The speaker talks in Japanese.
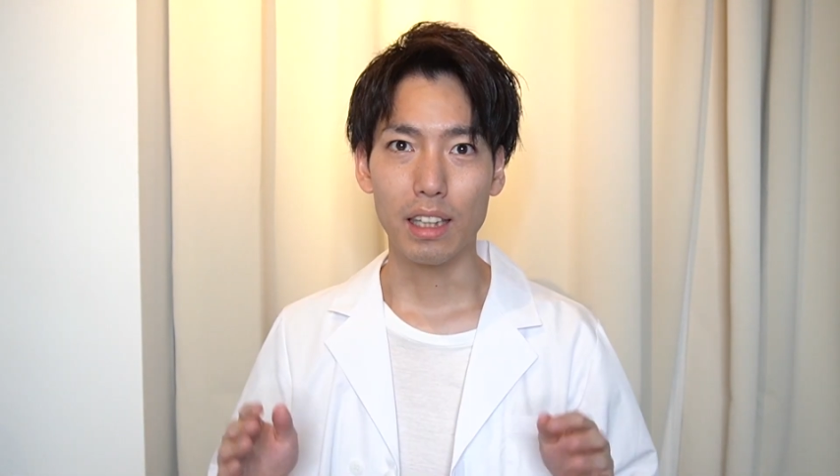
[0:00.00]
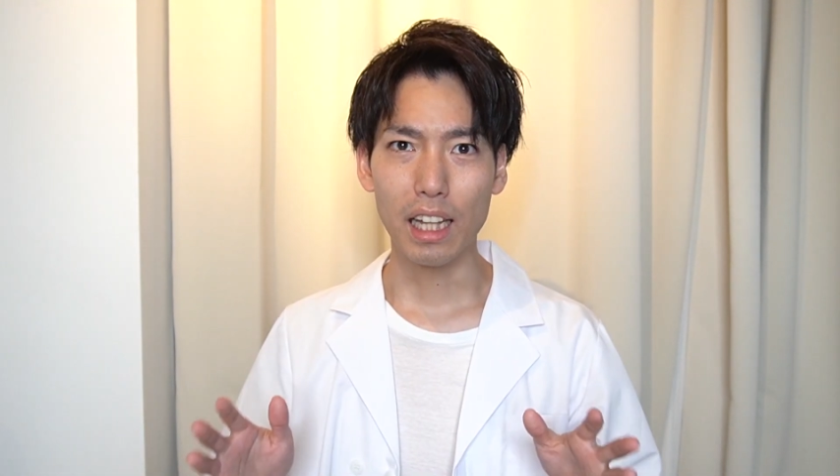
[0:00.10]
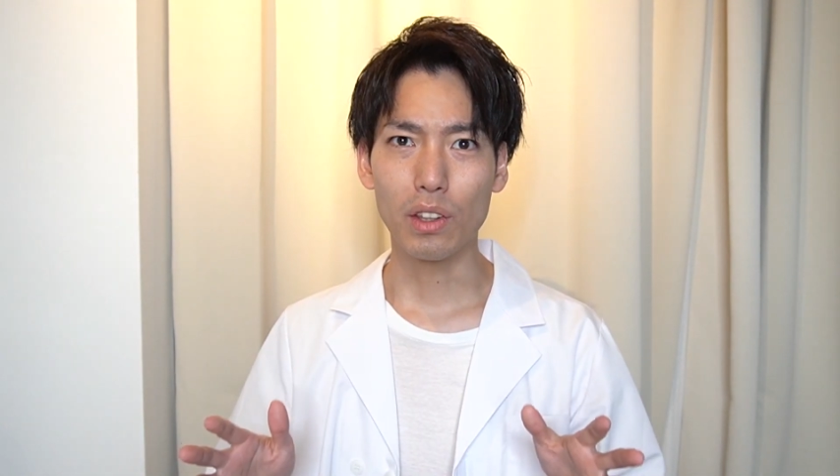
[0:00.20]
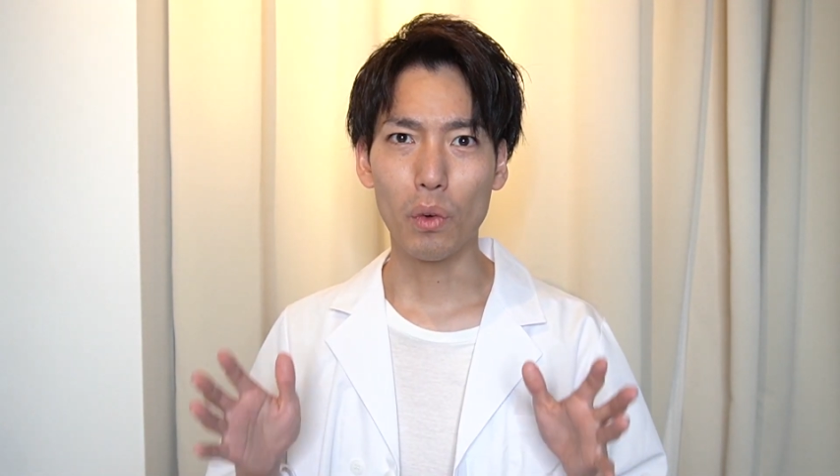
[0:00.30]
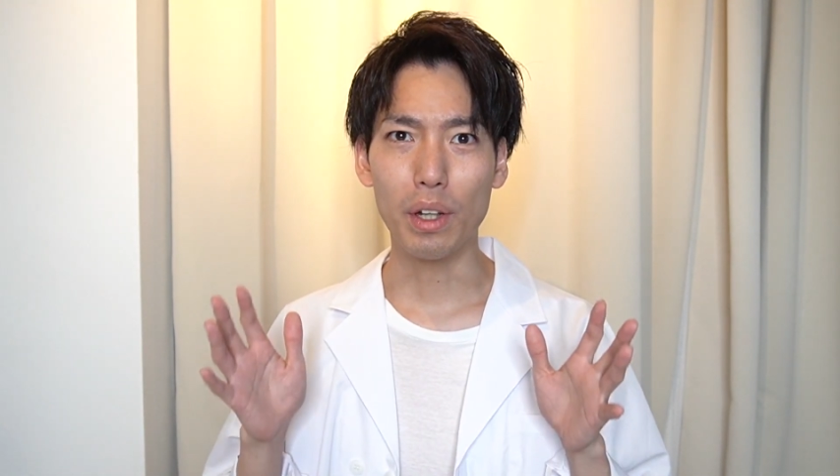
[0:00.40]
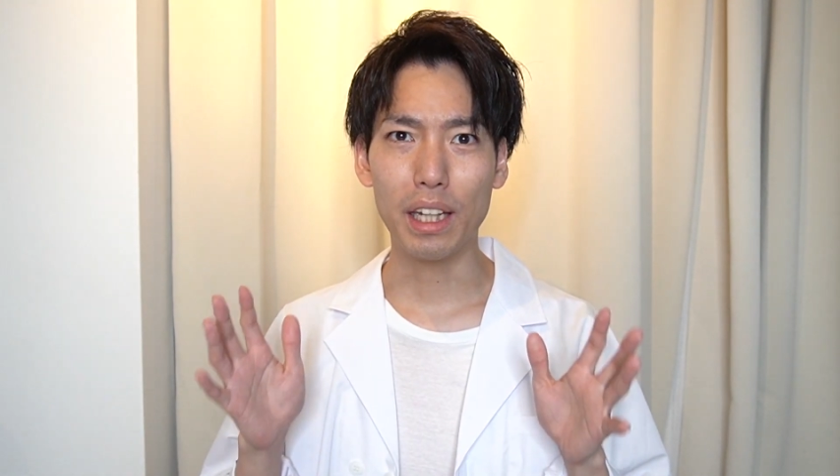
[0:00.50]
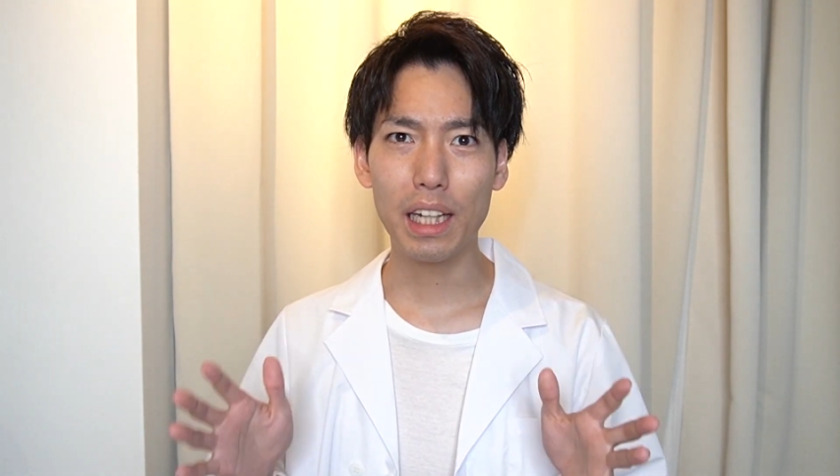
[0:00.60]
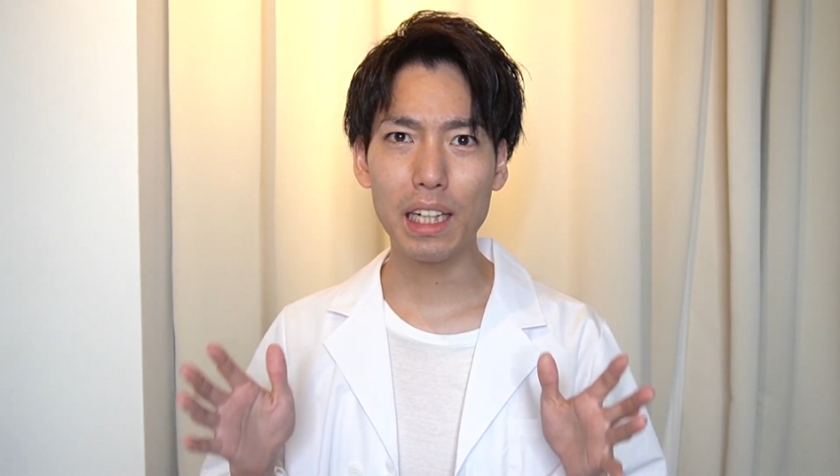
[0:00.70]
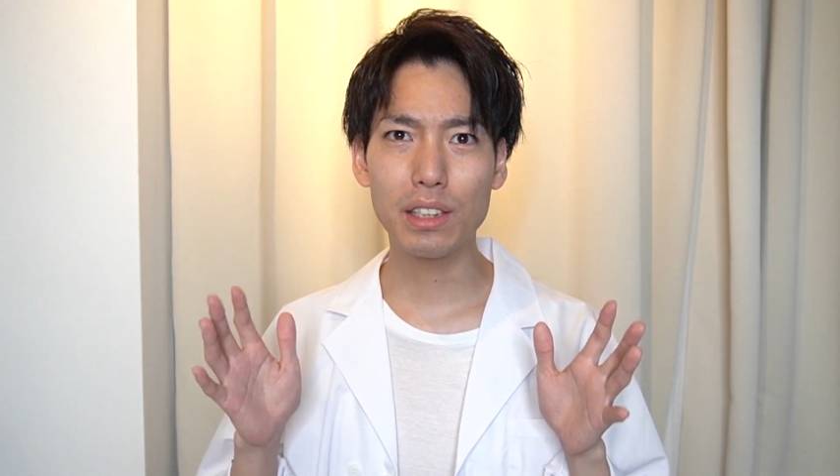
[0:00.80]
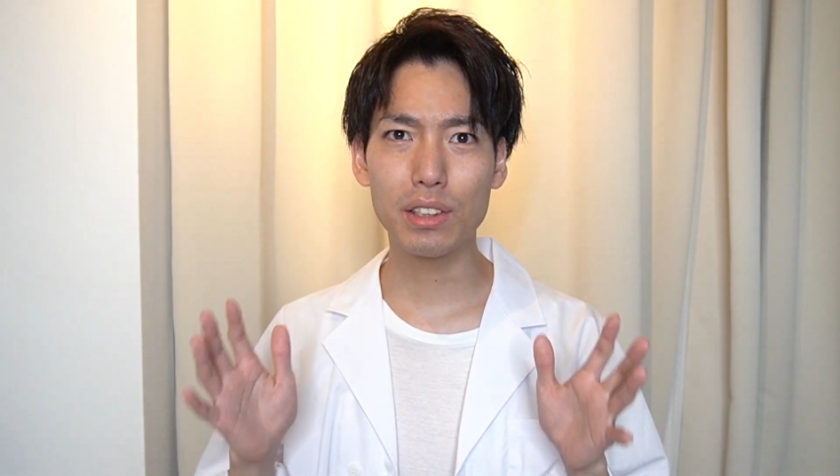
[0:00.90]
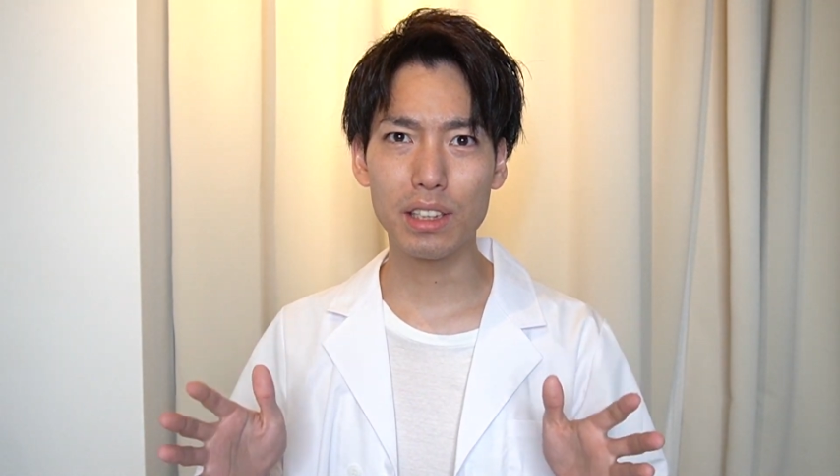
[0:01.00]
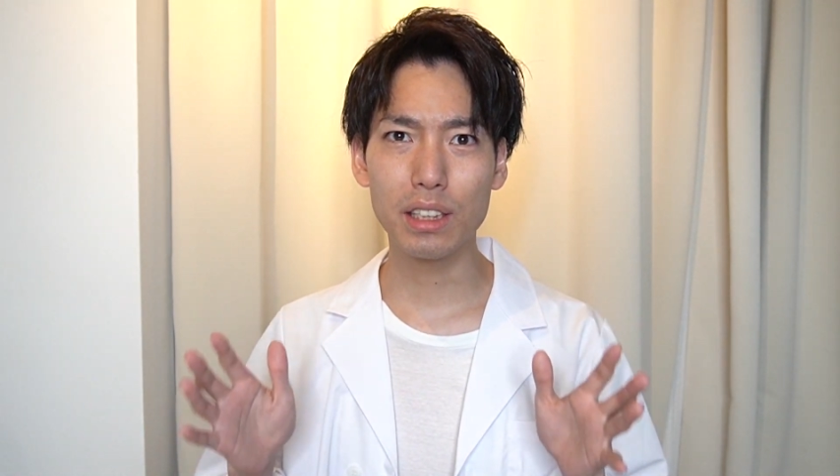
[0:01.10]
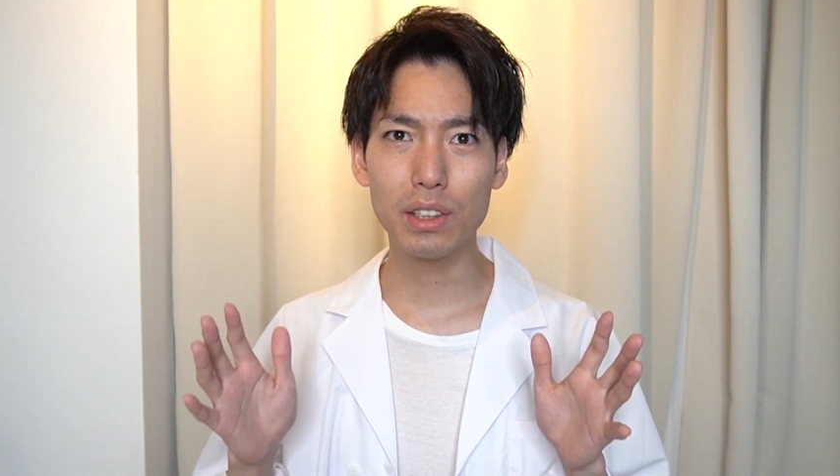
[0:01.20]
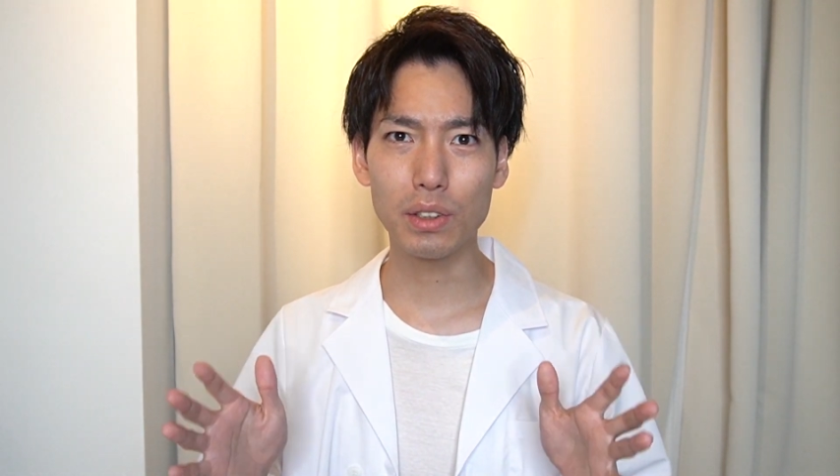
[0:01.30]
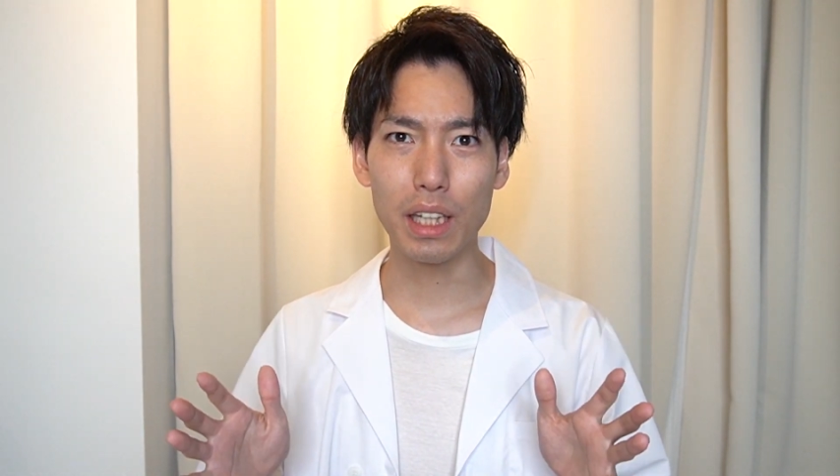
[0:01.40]
なんとイギリス
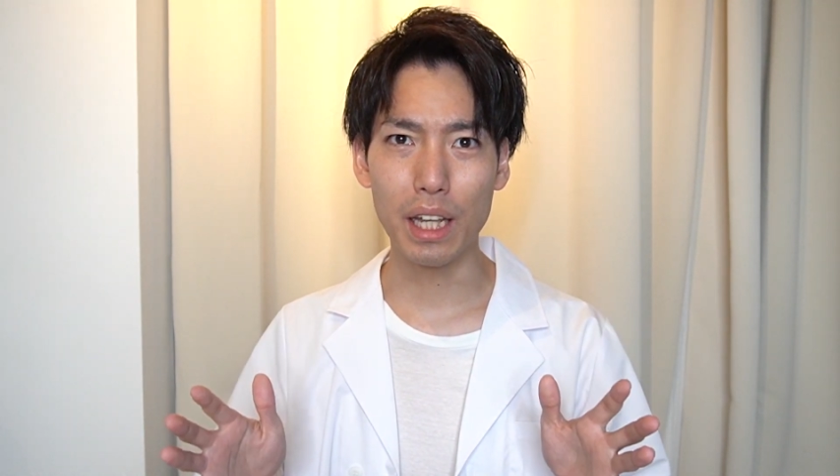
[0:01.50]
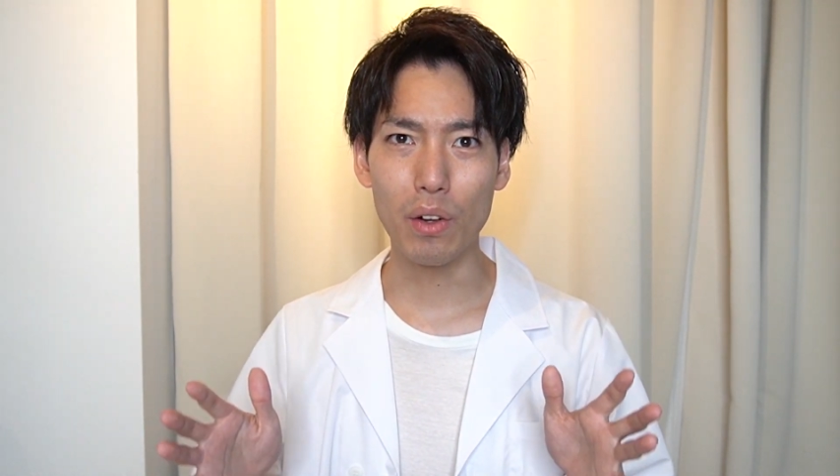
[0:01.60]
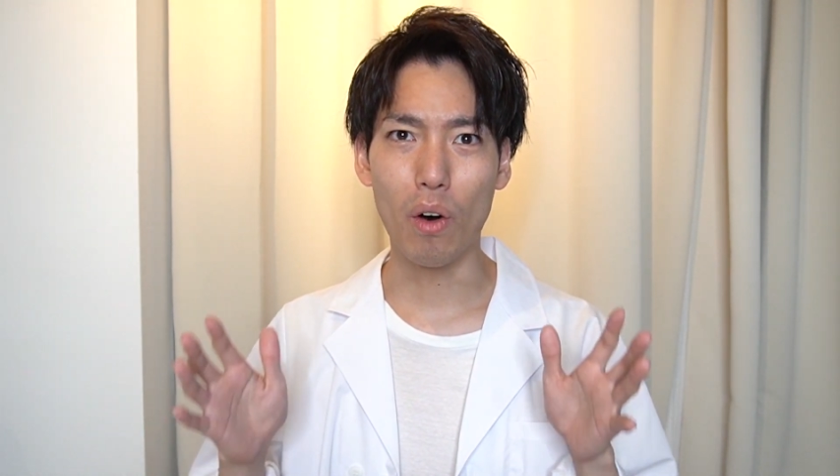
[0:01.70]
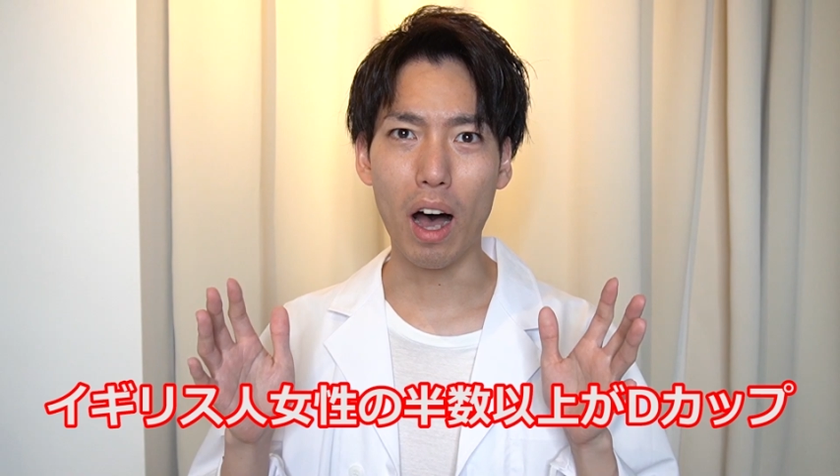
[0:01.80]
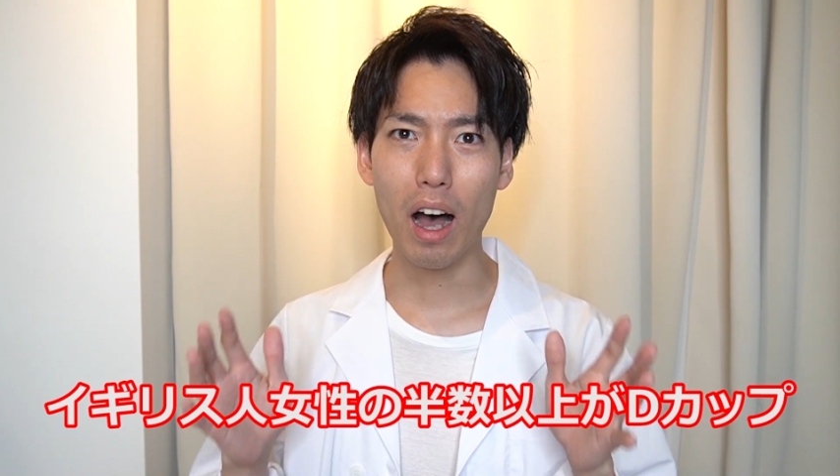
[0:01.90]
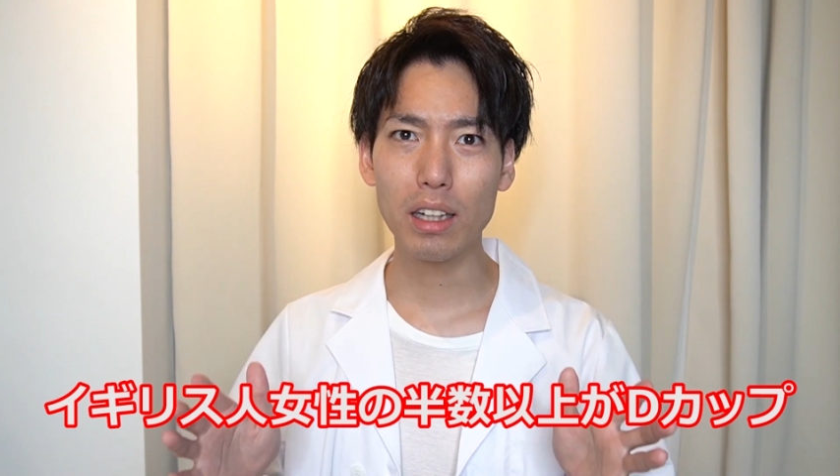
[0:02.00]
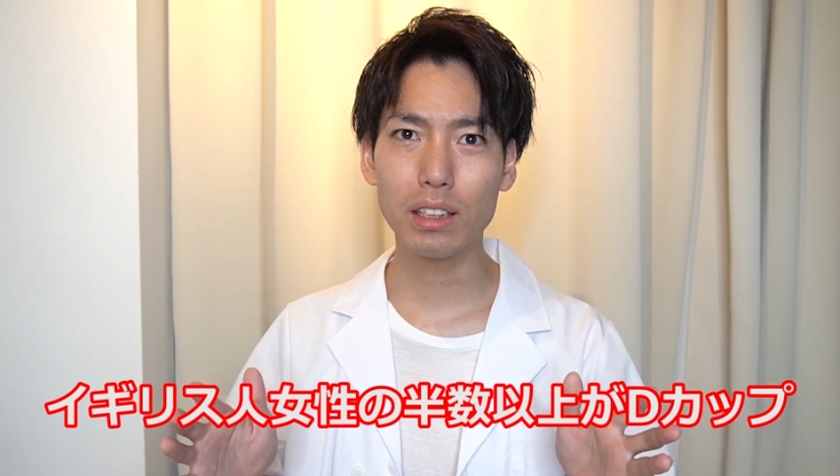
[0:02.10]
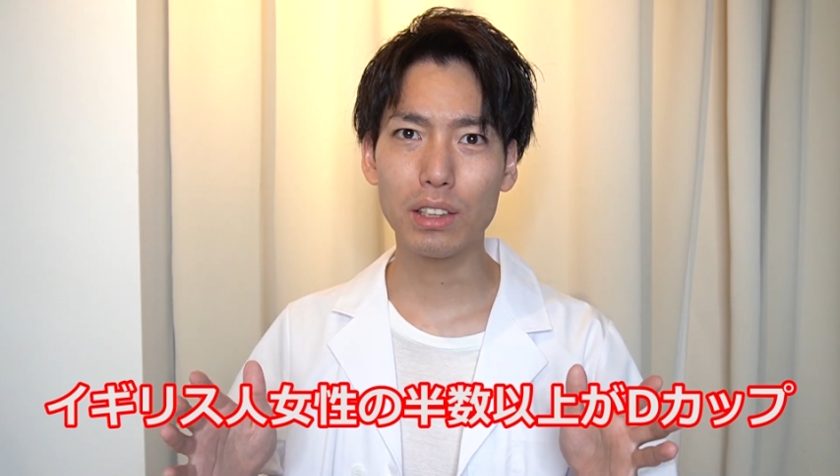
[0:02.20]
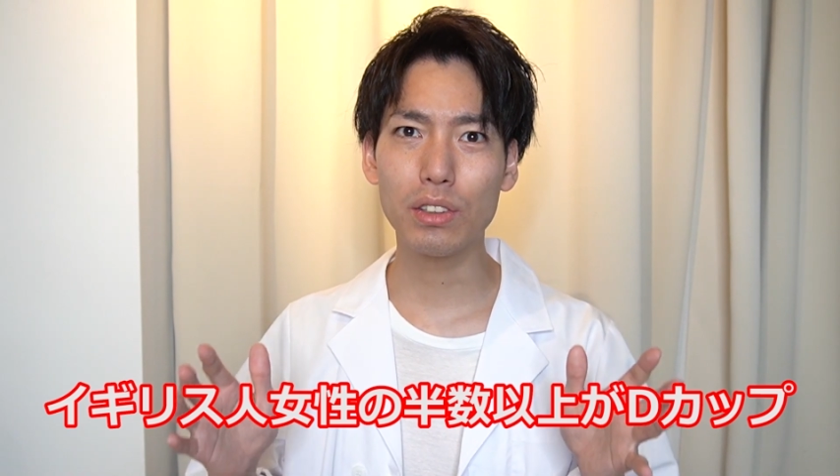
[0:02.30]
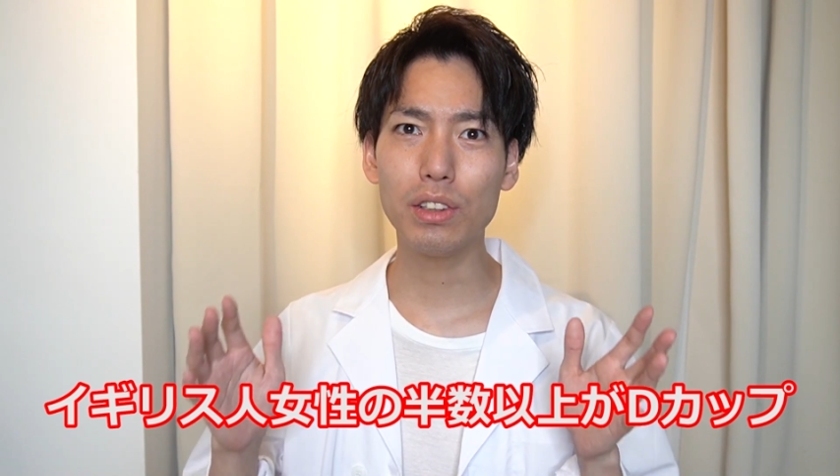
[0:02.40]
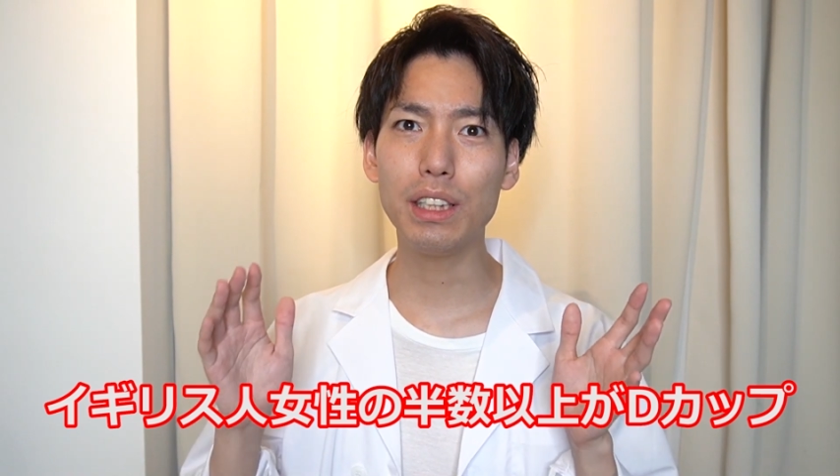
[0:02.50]
人女性の半数